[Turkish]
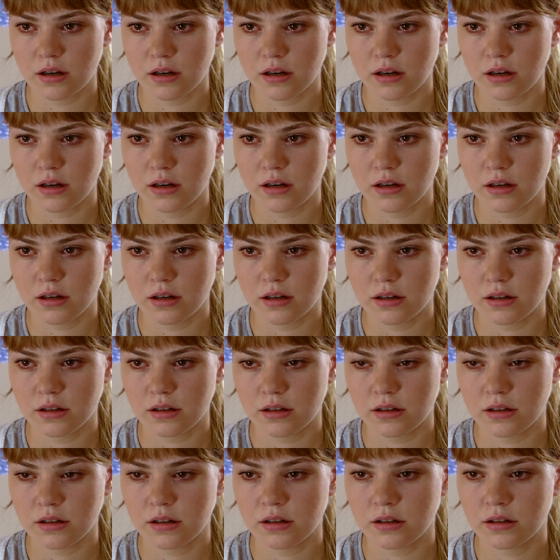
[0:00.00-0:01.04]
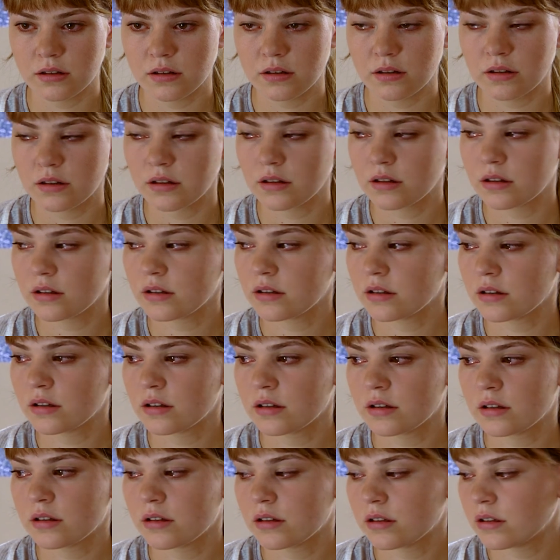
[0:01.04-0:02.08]
Güzel
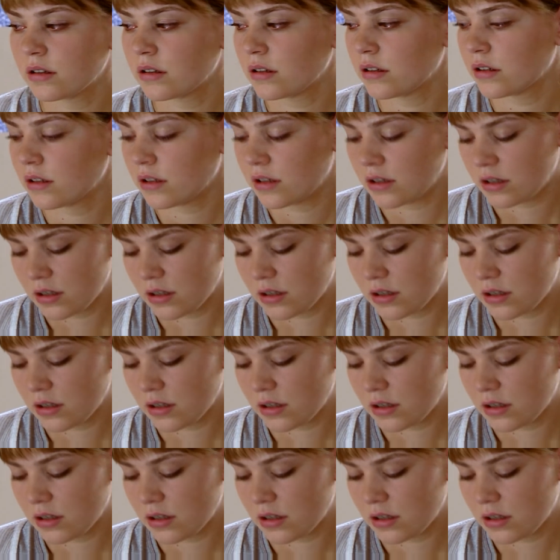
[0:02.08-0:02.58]
güldün o